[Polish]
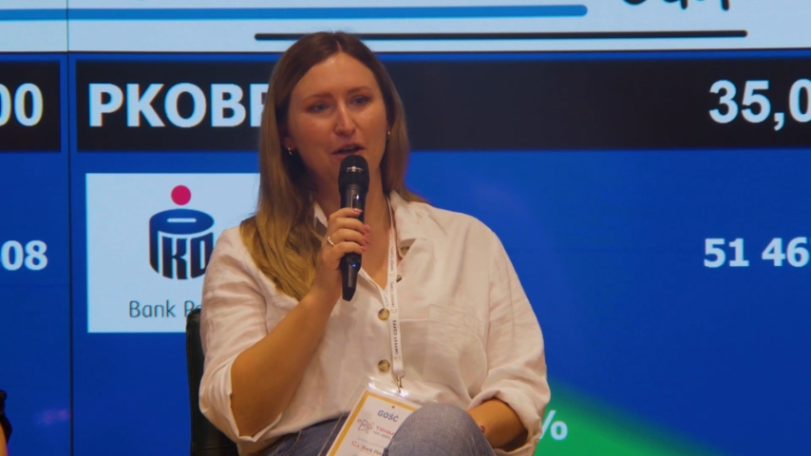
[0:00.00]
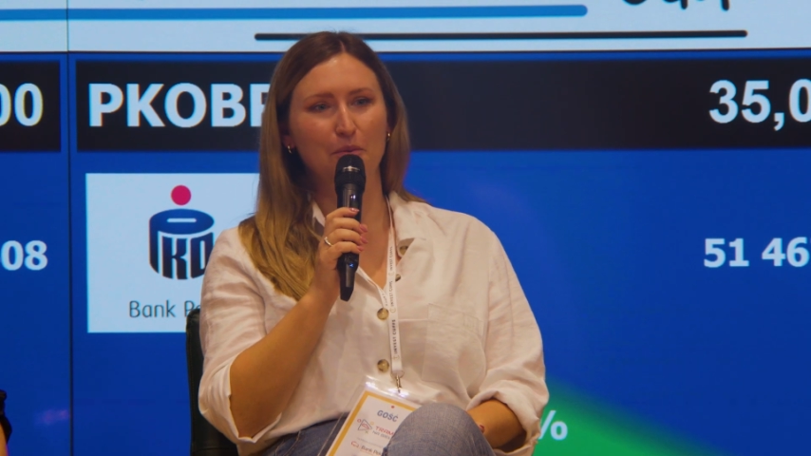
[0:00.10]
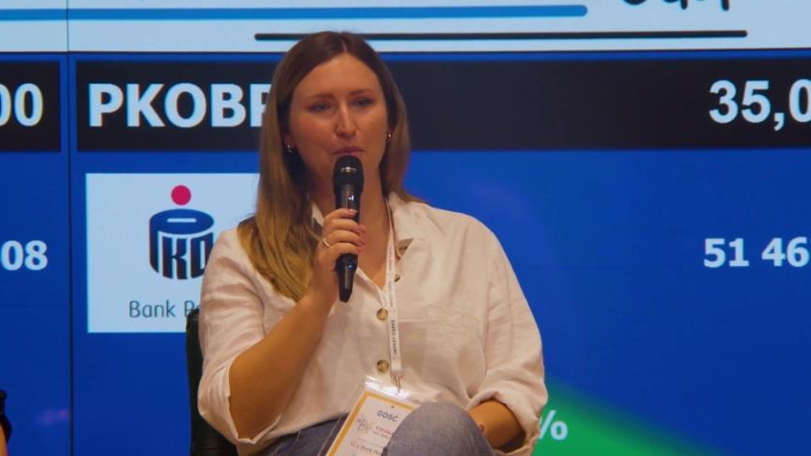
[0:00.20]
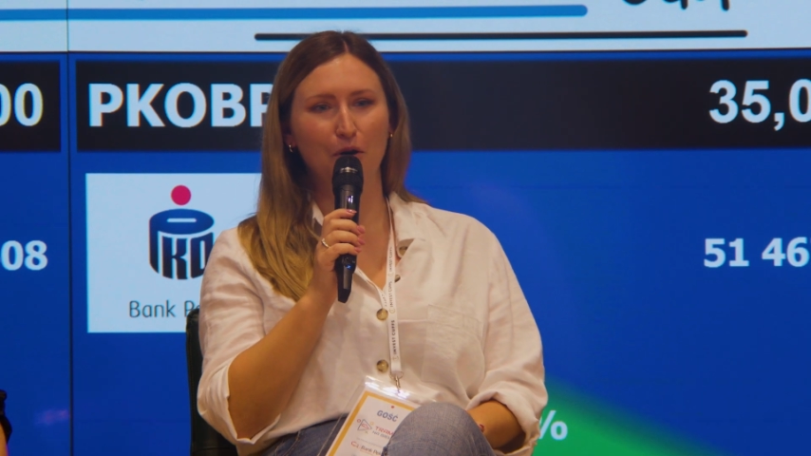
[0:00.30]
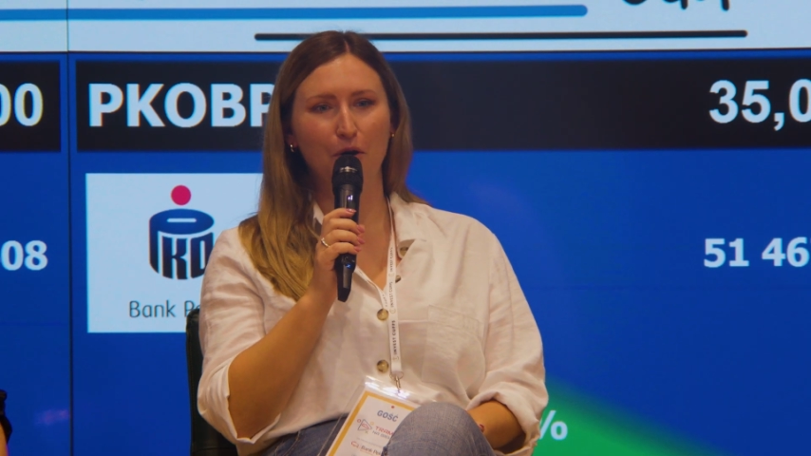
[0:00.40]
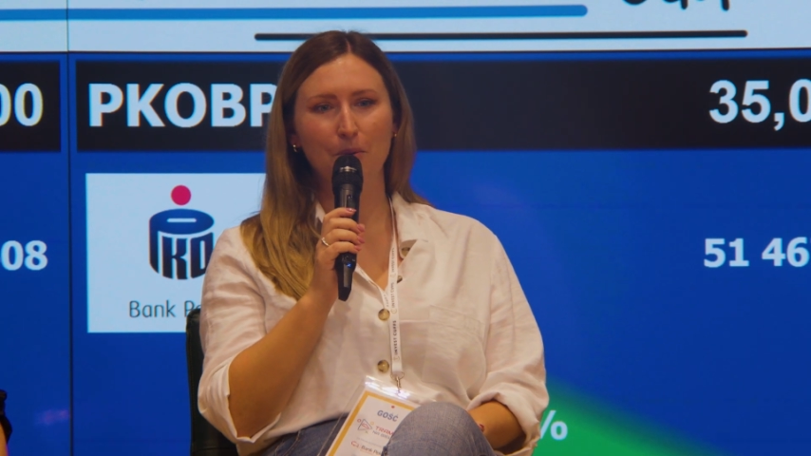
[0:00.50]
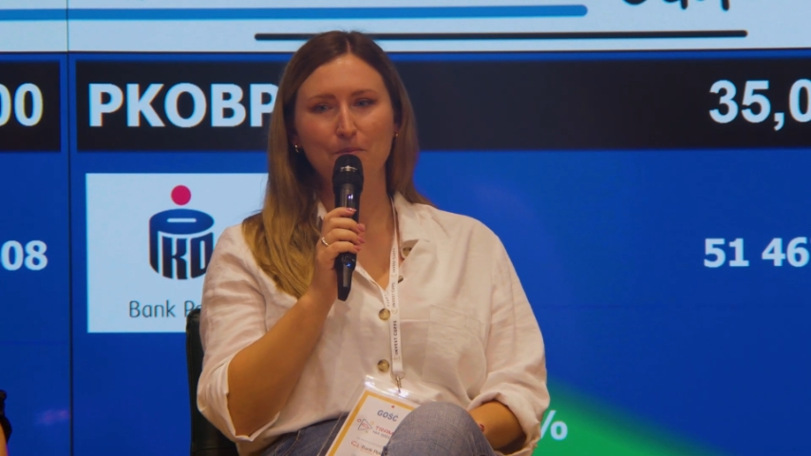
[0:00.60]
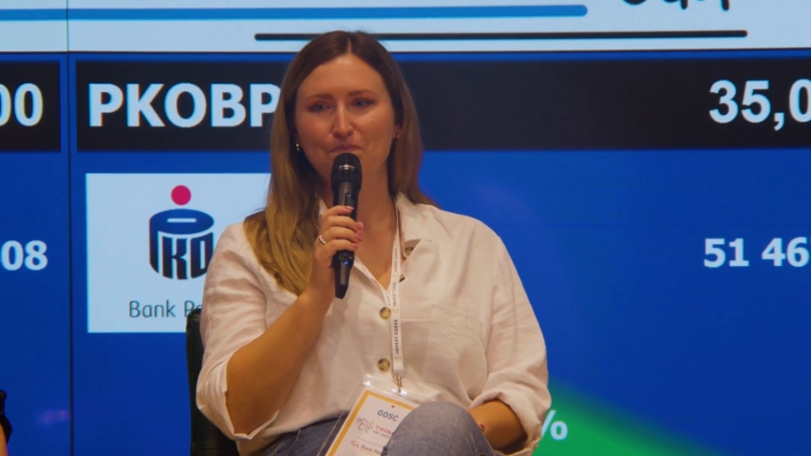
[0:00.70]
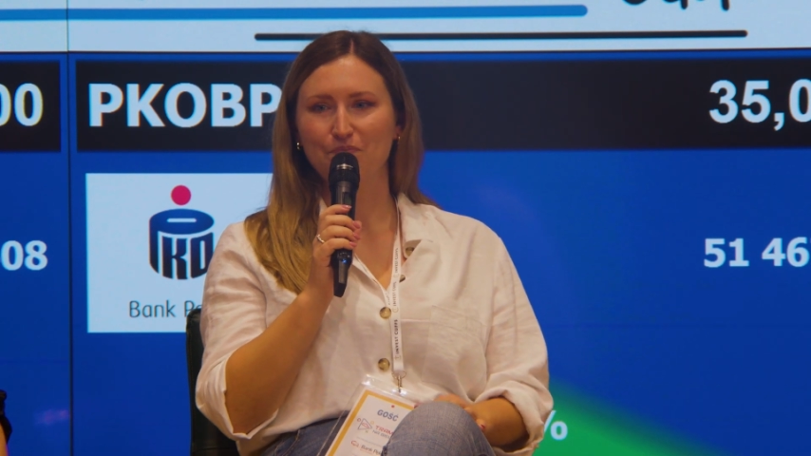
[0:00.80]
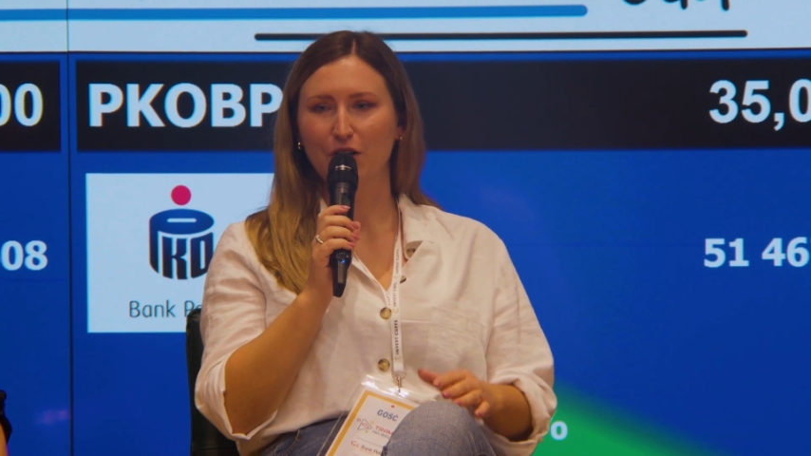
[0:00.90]
bo
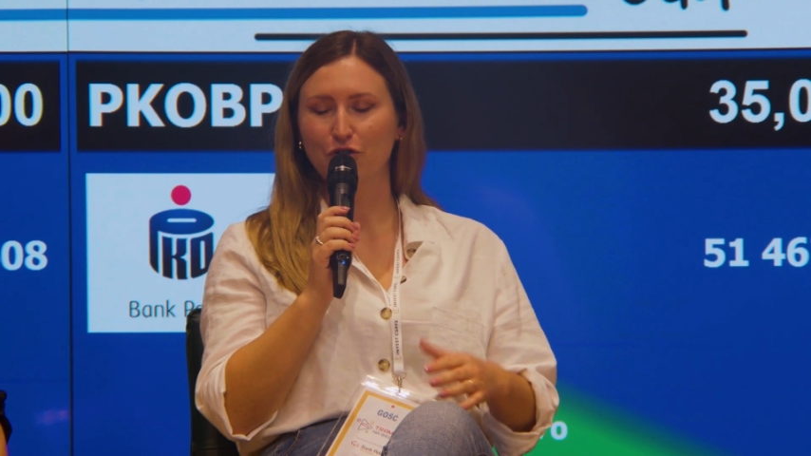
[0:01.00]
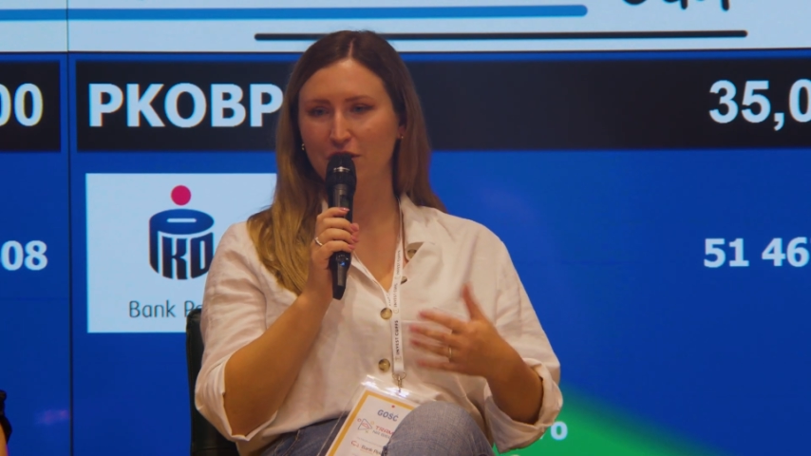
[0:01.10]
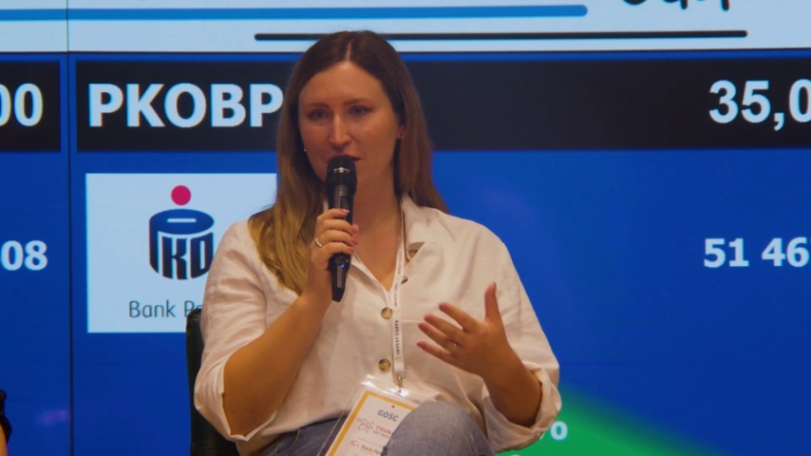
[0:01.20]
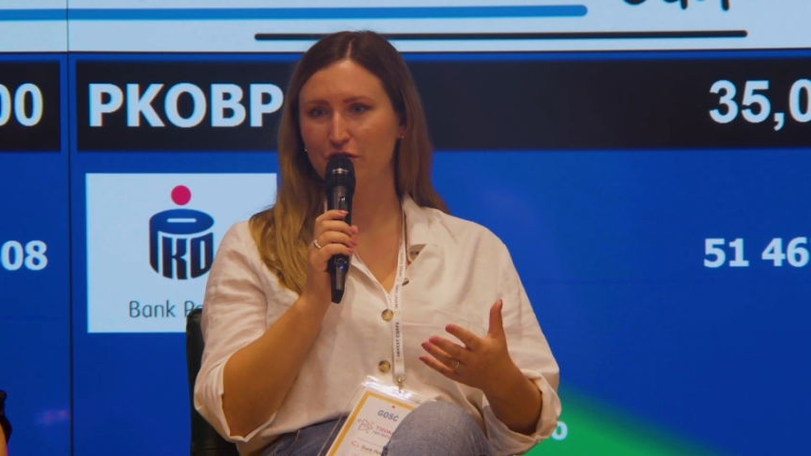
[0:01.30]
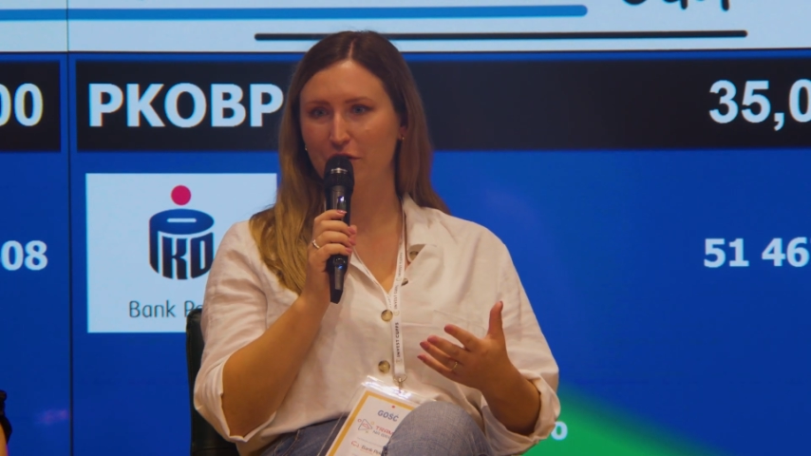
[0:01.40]
to też